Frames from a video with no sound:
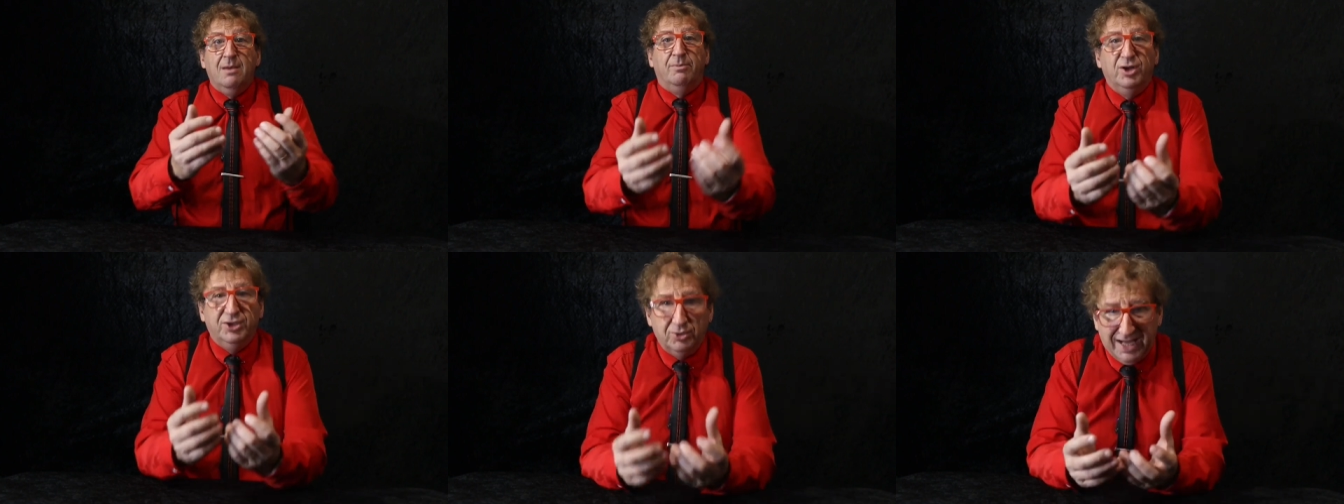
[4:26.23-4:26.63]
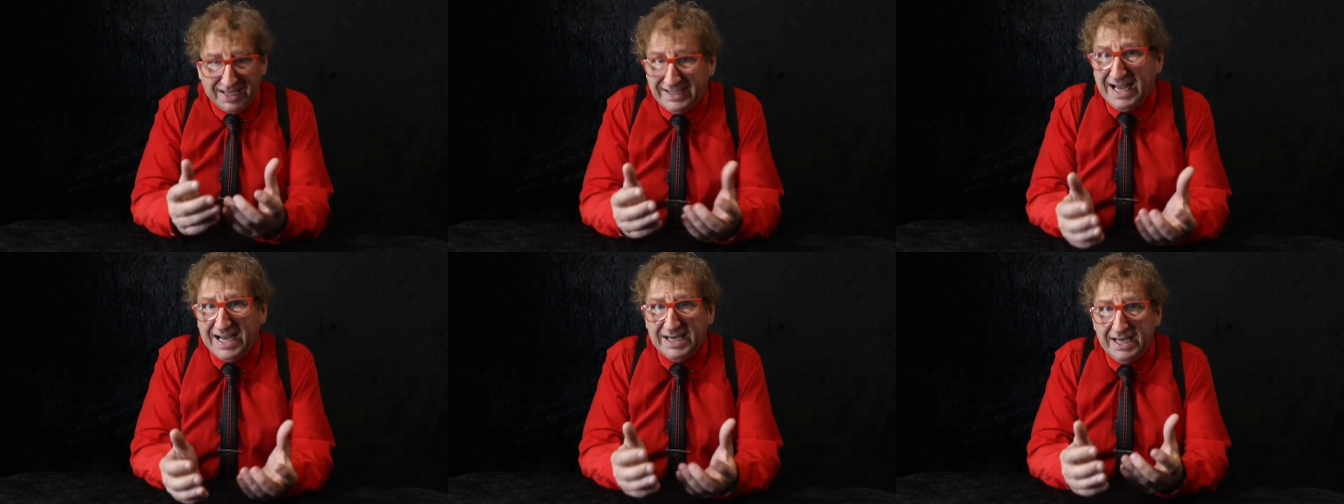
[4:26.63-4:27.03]
Pero es
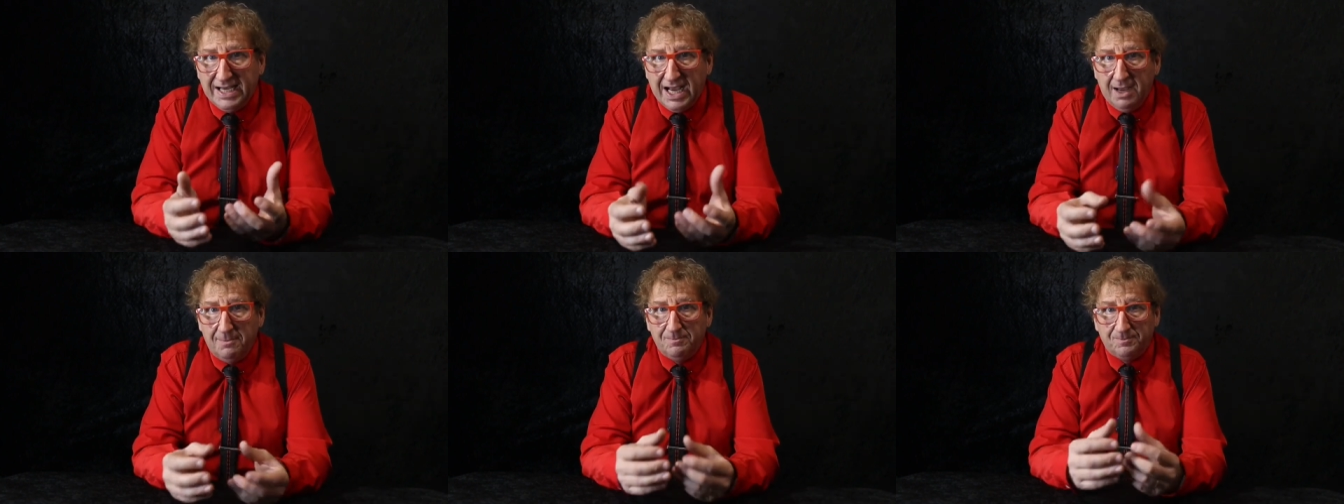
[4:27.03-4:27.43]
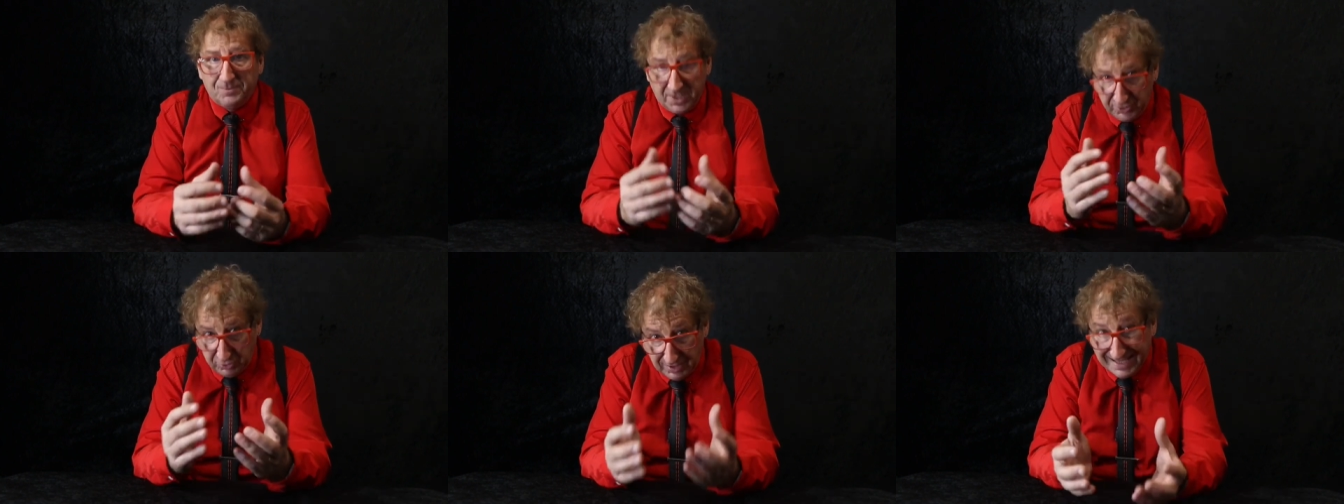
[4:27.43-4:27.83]
una técnica,
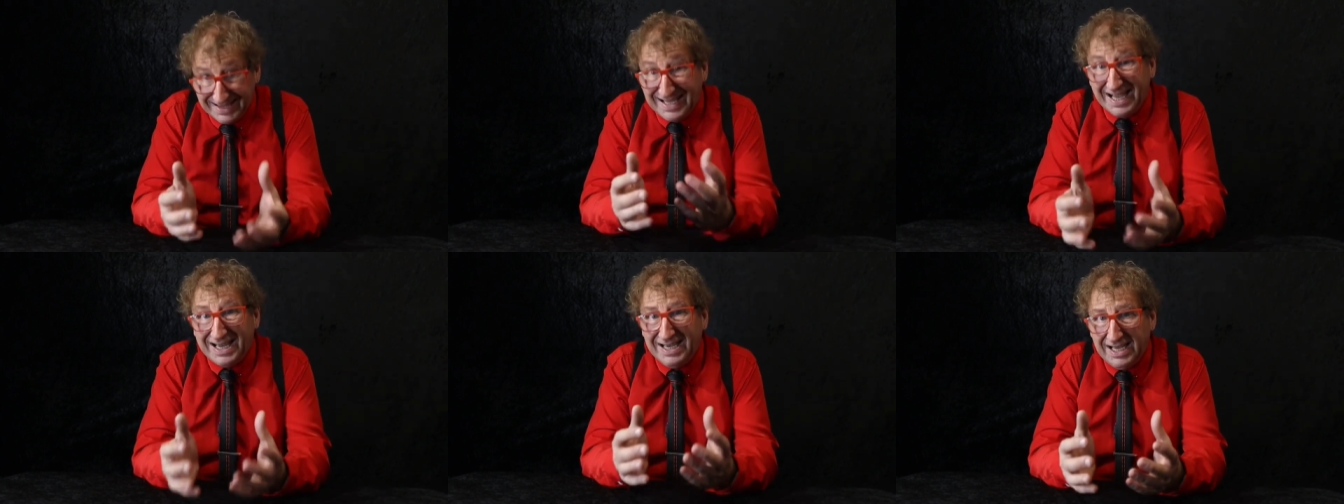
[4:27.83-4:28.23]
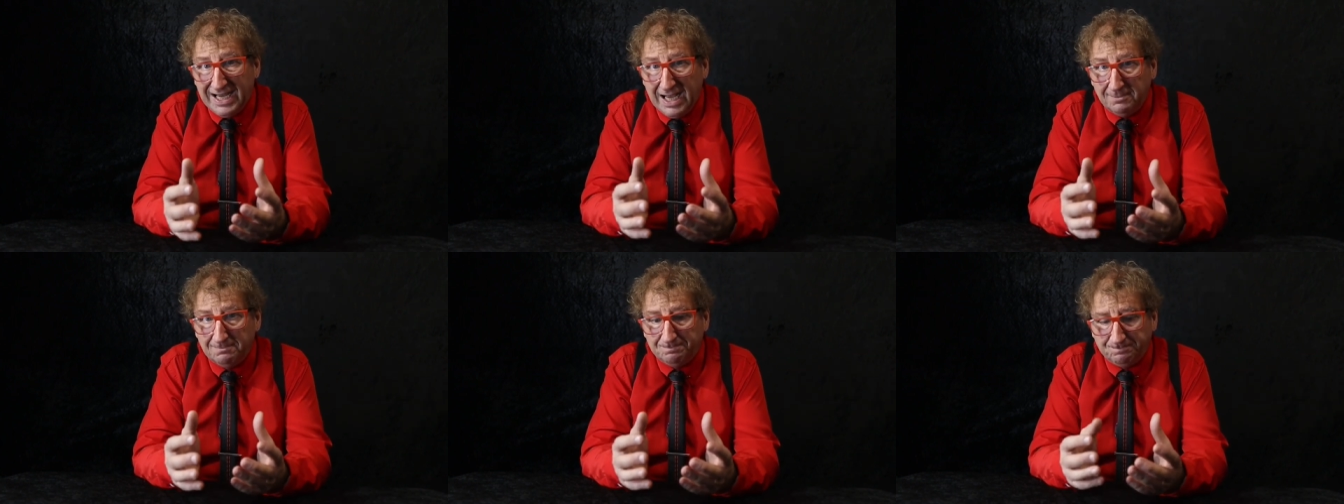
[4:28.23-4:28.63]
es una
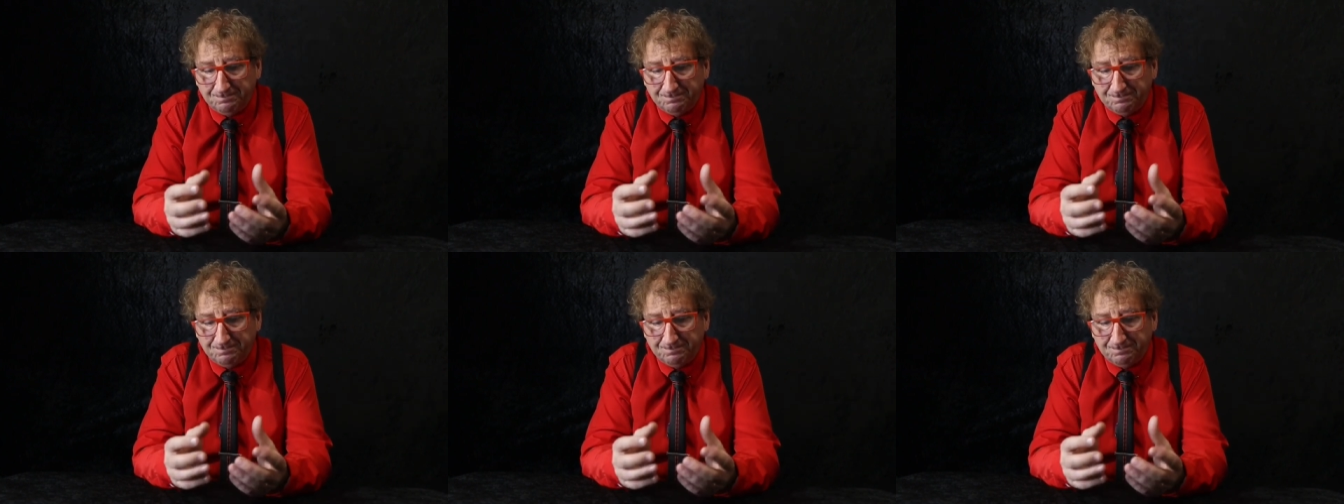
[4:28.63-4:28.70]
técnica.